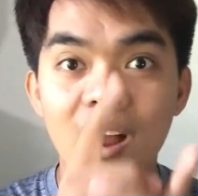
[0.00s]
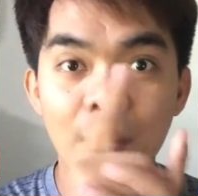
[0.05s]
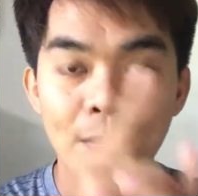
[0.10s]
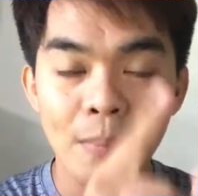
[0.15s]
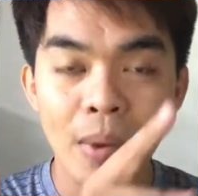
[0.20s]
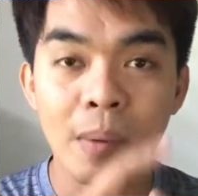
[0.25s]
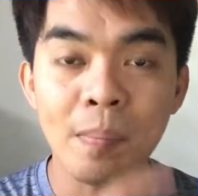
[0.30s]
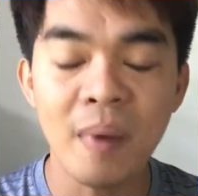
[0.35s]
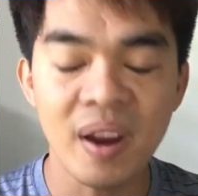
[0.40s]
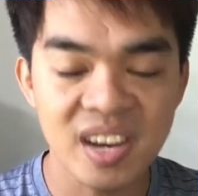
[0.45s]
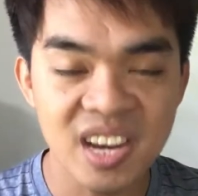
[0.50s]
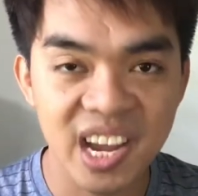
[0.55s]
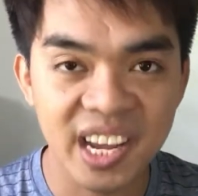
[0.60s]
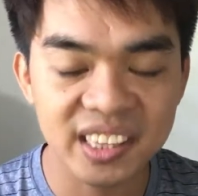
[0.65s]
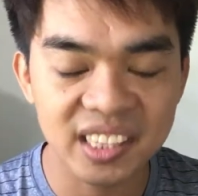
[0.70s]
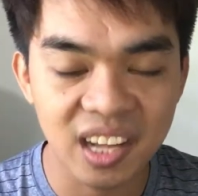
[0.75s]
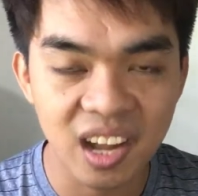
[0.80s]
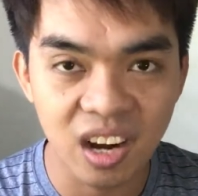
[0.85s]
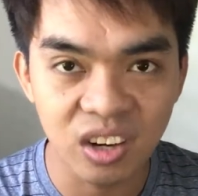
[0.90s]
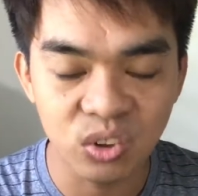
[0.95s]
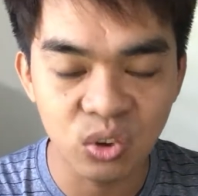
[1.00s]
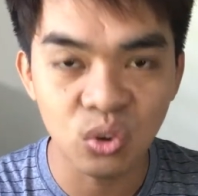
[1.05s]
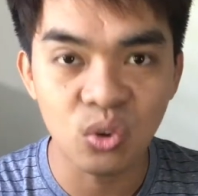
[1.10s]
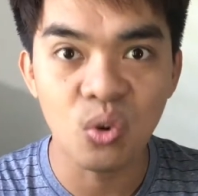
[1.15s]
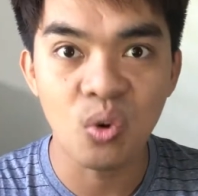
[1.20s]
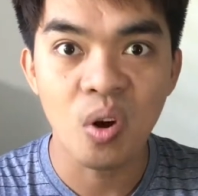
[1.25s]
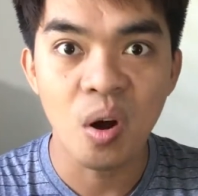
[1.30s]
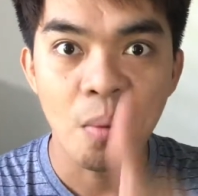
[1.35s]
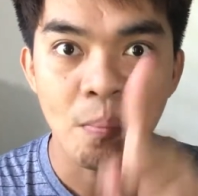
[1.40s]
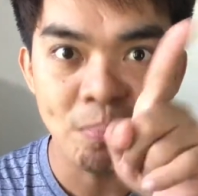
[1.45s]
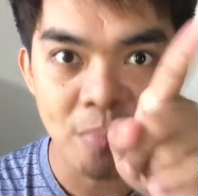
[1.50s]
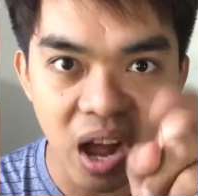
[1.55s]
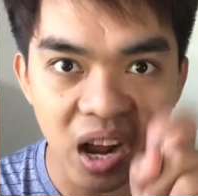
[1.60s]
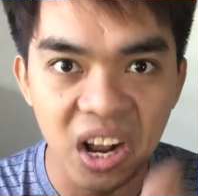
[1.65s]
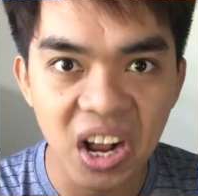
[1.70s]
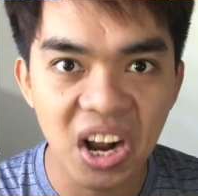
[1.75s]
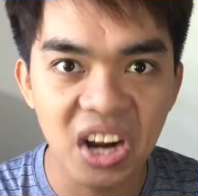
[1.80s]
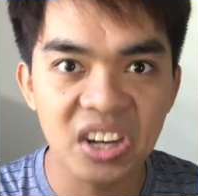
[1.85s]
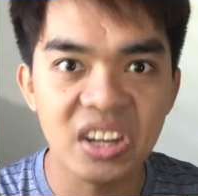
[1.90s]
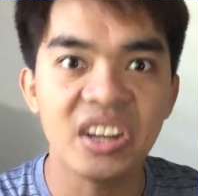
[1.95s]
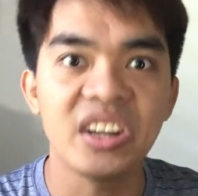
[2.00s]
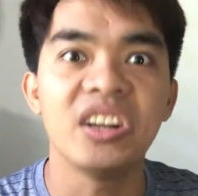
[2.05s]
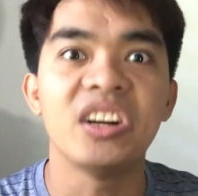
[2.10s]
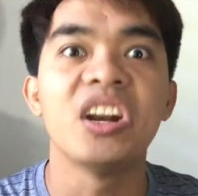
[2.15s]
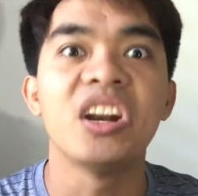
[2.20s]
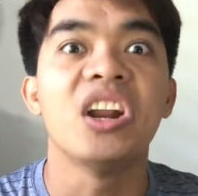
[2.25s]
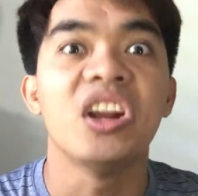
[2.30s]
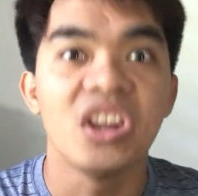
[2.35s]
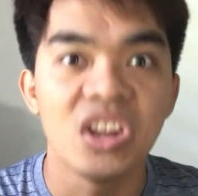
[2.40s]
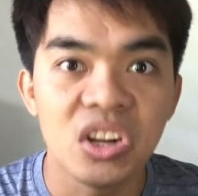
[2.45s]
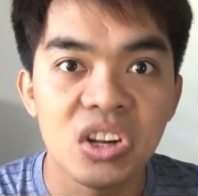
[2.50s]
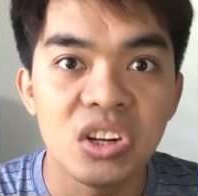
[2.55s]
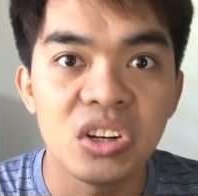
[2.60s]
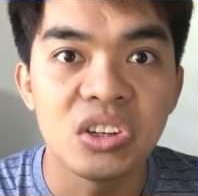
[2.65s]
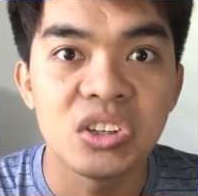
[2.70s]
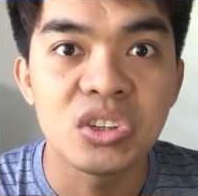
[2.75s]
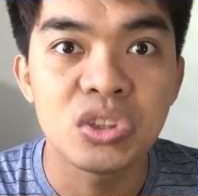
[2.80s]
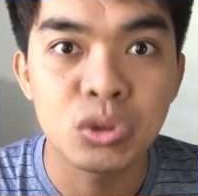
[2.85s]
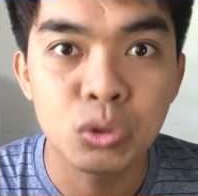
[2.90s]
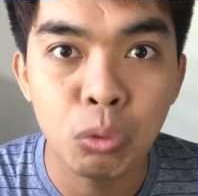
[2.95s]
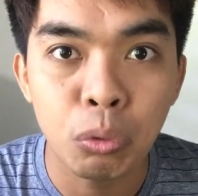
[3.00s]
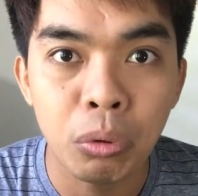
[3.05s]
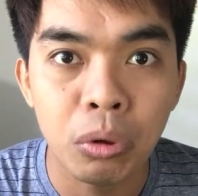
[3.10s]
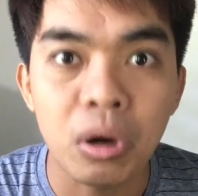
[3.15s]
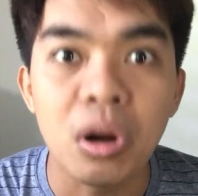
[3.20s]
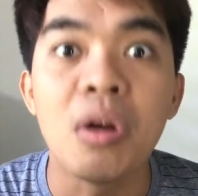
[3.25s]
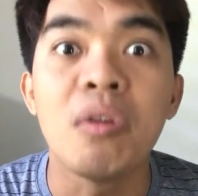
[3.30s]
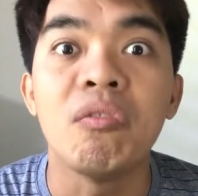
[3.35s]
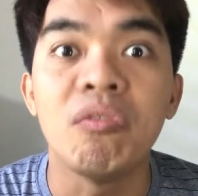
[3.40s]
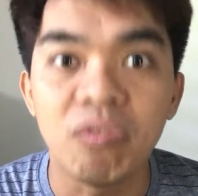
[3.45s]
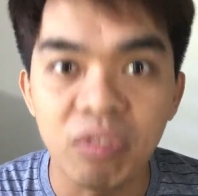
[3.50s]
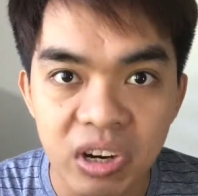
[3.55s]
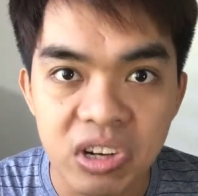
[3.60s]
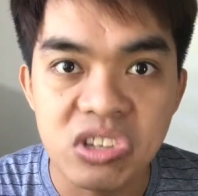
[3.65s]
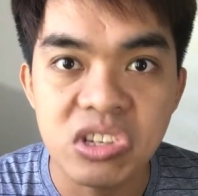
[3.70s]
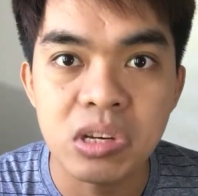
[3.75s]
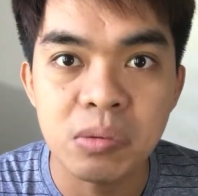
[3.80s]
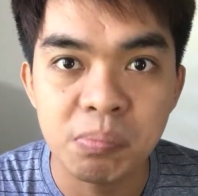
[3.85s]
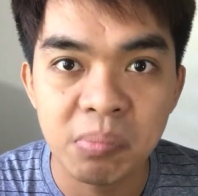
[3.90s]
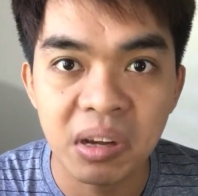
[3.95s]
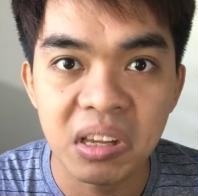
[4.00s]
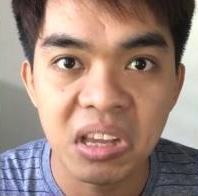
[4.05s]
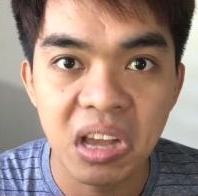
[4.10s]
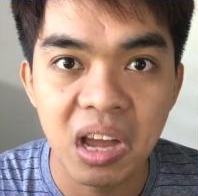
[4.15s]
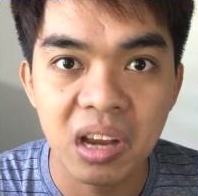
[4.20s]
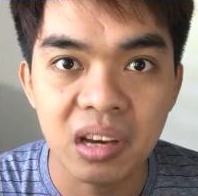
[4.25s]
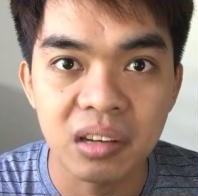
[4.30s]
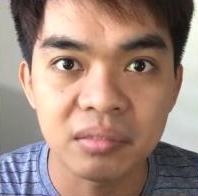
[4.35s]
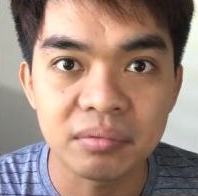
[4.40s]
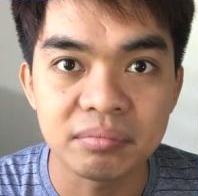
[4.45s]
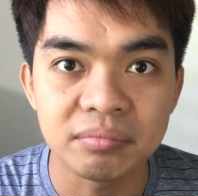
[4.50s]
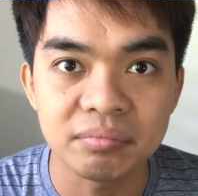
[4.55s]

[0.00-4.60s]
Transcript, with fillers: Pag may nakita kang dugo, pack garden. Sure, virgin pa yan.